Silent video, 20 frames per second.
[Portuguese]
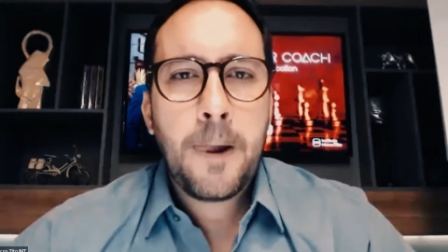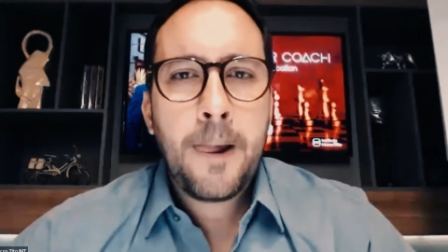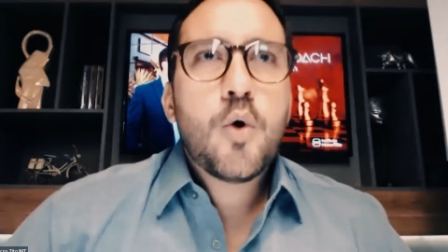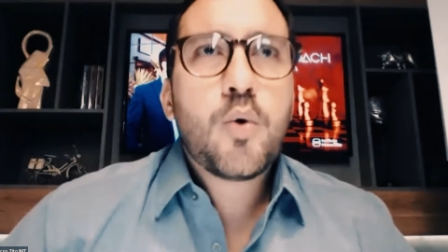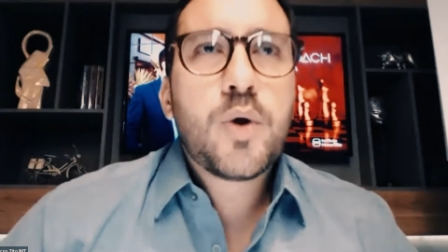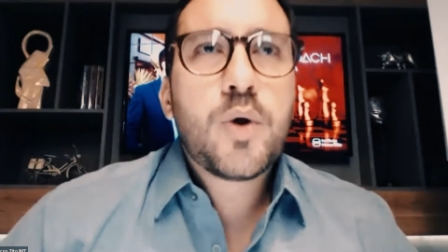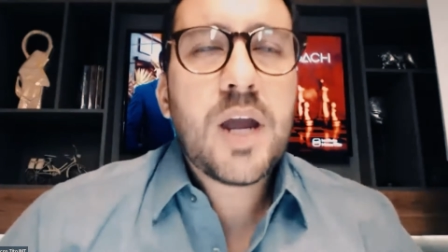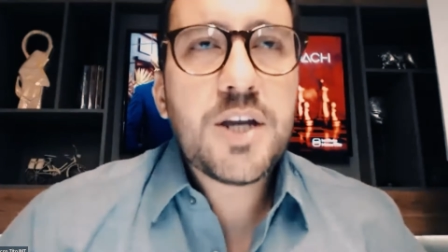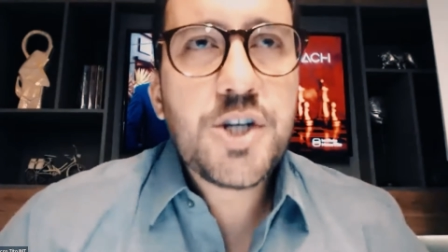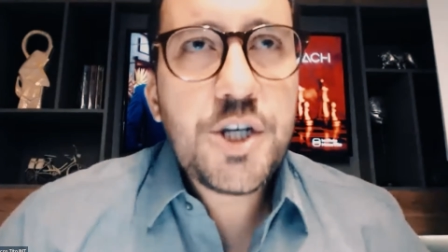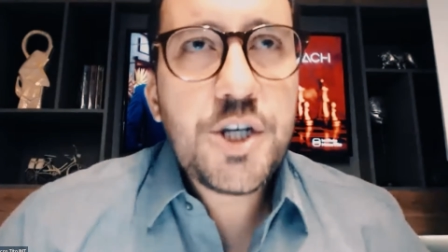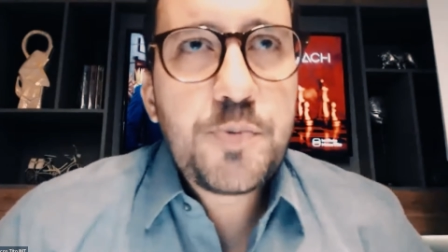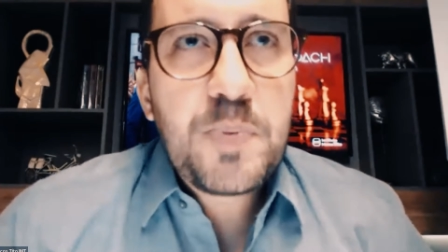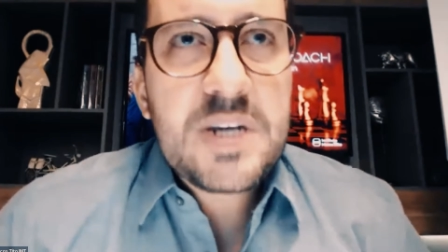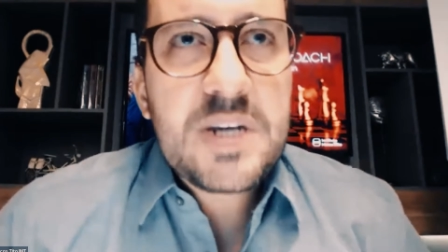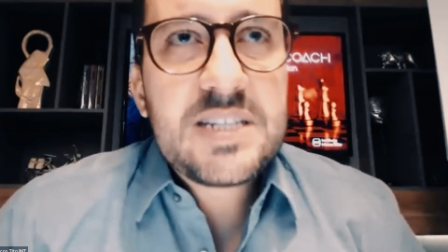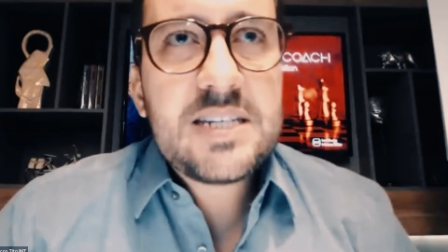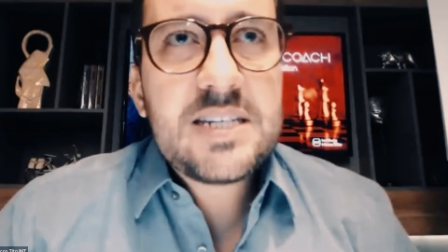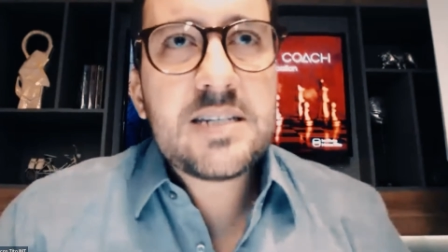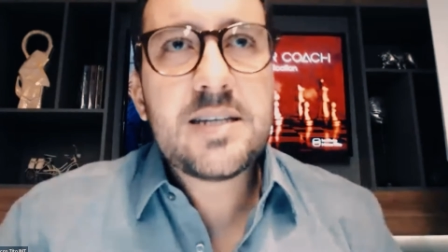O que a gente
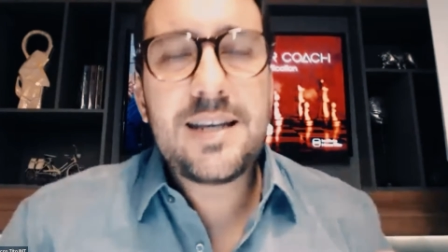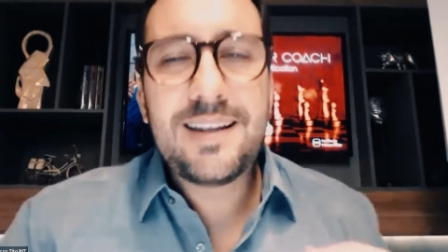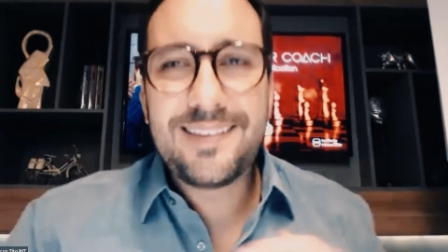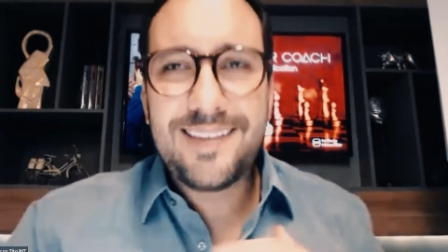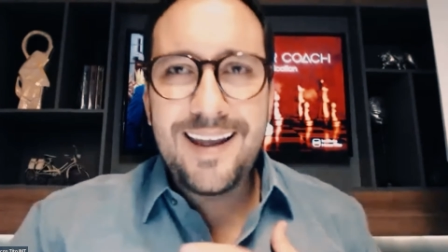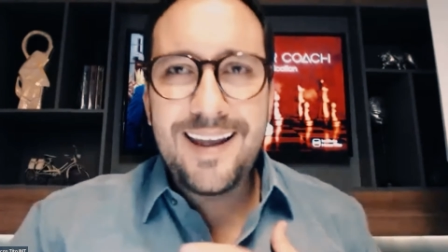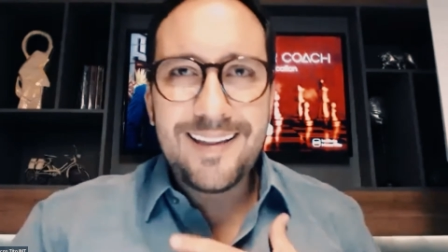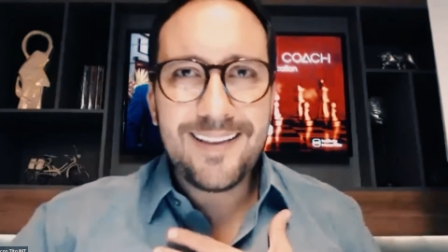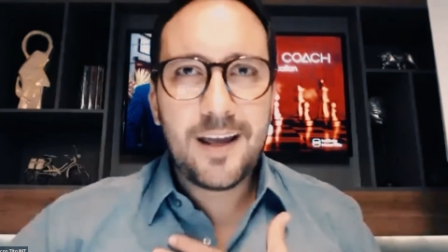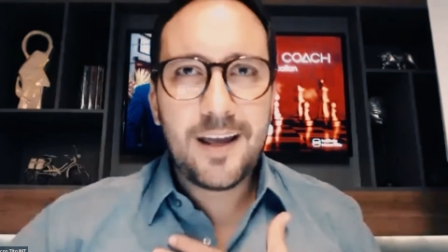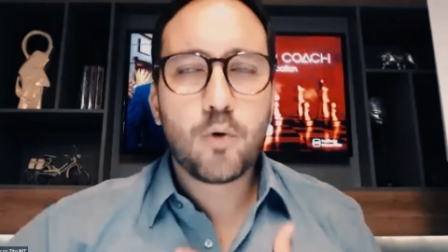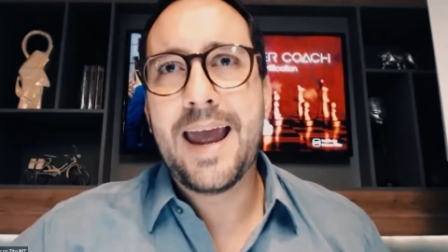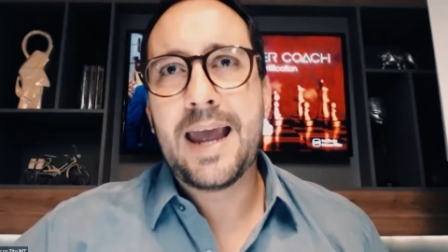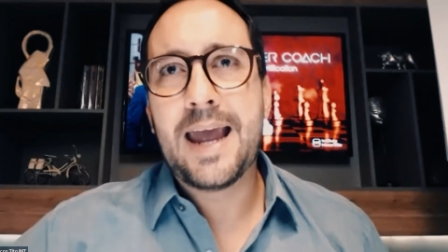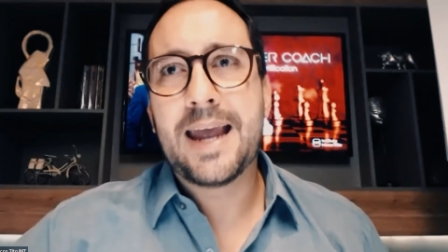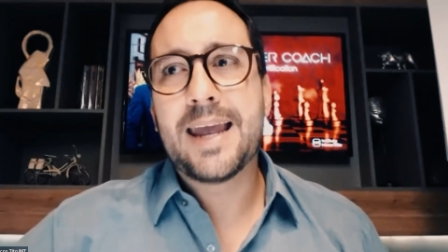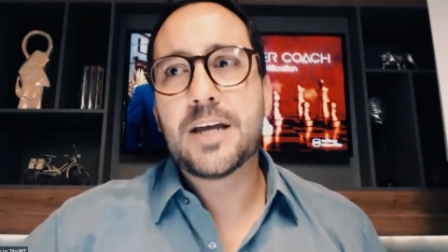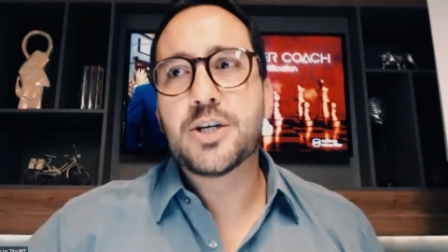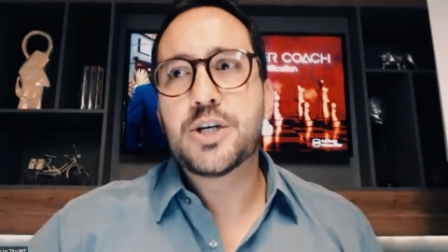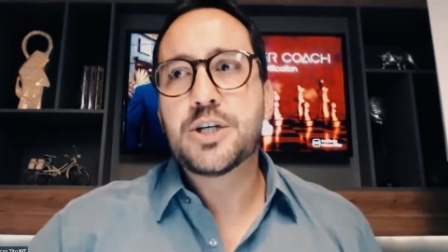precisa entender é
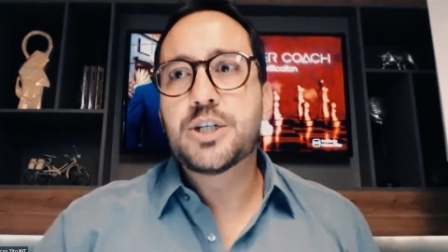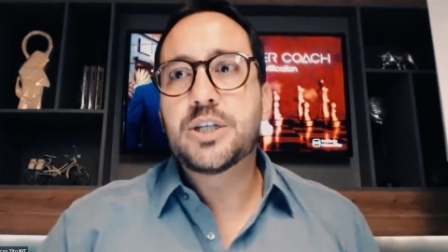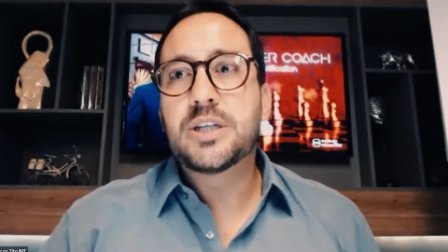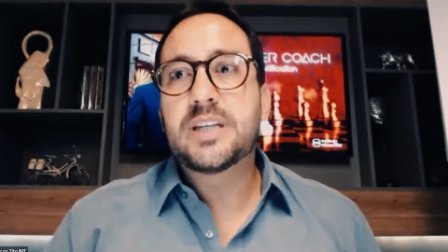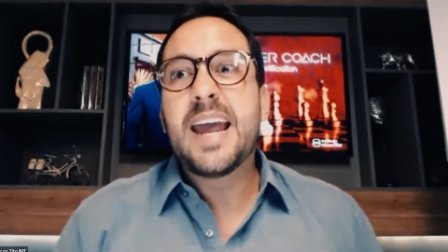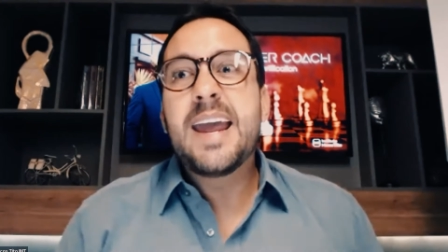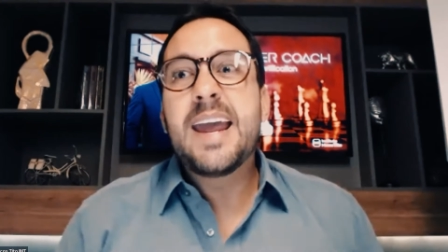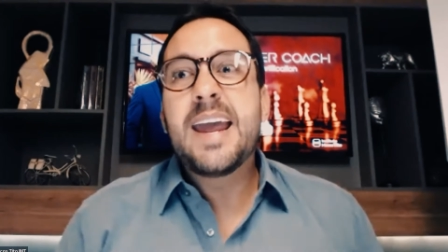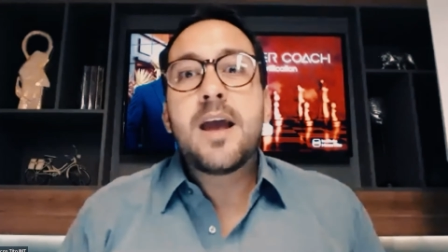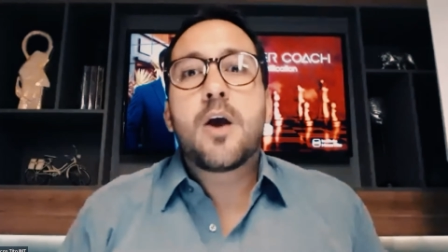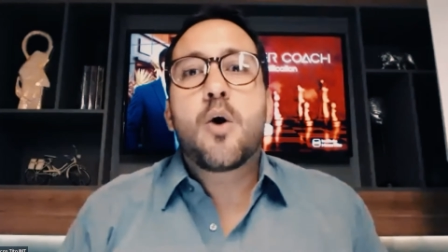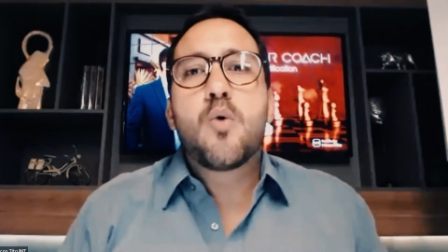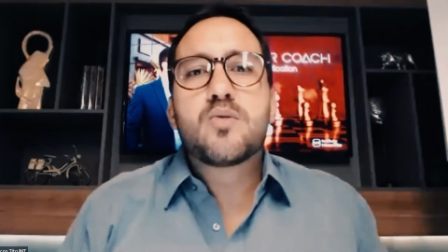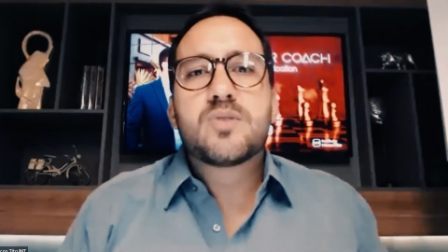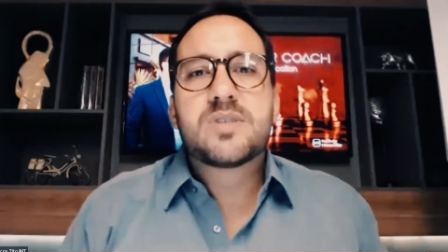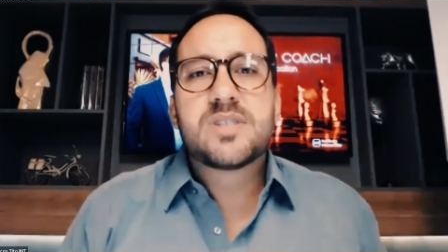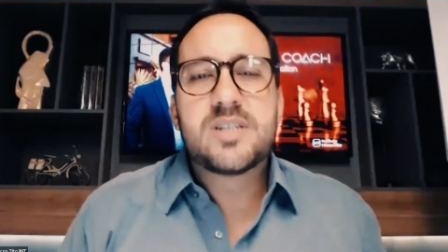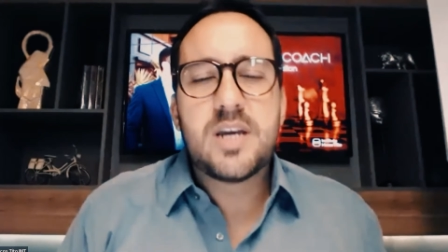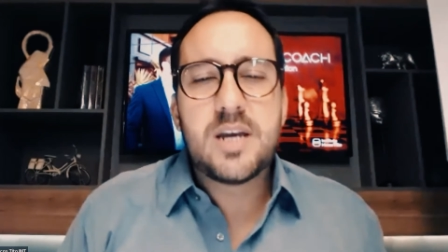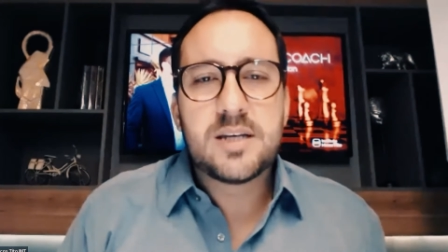que a gente tenha
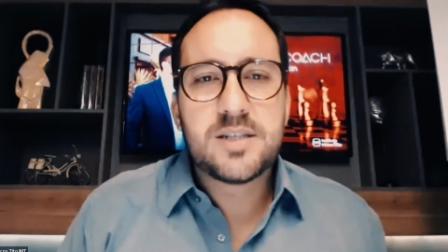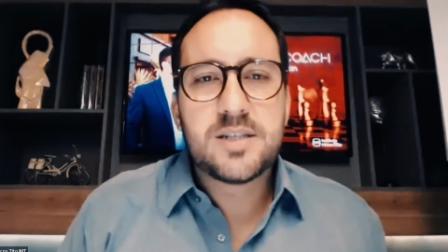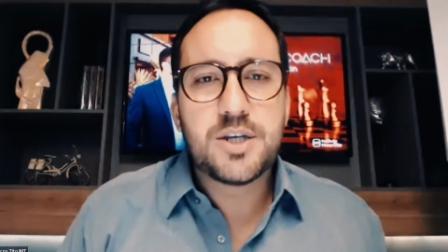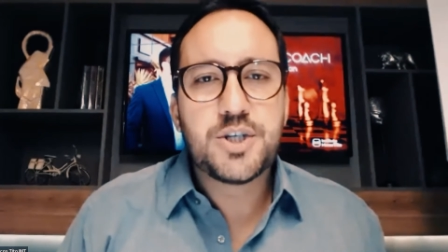consciência